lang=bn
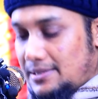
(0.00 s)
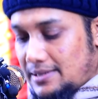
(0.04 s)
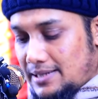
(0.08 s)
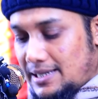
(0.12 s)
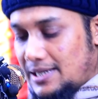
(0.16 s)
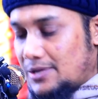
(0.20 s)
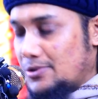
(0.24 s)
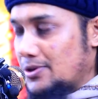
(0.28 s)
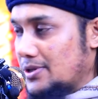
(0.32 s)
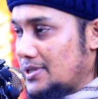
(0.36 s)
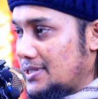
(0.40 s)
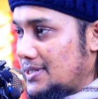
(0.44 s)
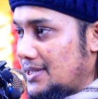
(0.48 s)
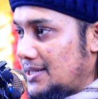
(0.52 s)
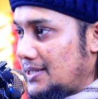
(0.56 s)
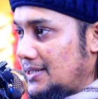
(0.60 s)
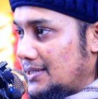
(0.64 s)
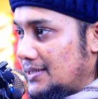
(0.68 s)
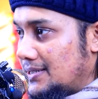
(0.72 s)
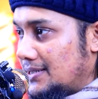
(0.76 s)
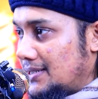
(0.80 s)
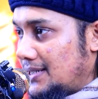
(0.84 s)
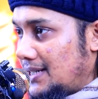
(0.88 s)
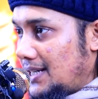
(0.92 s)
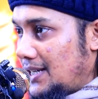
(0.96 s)
কি করেছে জানেন
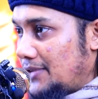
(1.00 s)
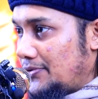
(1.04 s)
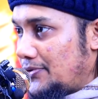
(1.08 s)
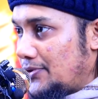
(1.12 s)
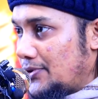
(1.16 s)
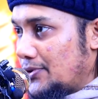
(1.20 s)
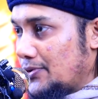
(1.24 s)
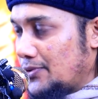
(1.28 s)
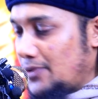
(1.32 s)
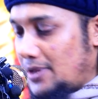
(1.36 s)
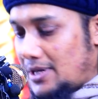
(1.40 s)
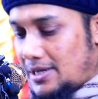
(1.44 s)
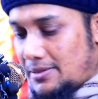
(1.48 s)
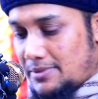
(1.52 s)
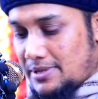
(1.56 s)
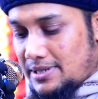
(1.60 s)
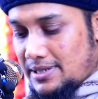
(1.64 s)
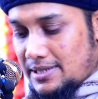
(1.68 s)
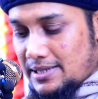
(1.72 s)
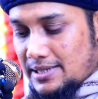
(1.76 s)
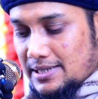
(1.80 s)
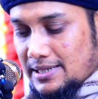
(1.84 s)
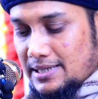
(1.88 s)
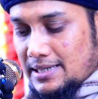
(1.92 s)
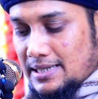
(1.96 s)
এই ফোনগুলো
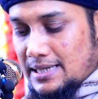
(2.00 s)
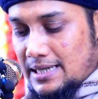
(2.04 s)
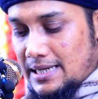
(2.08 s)
আমাদেরকে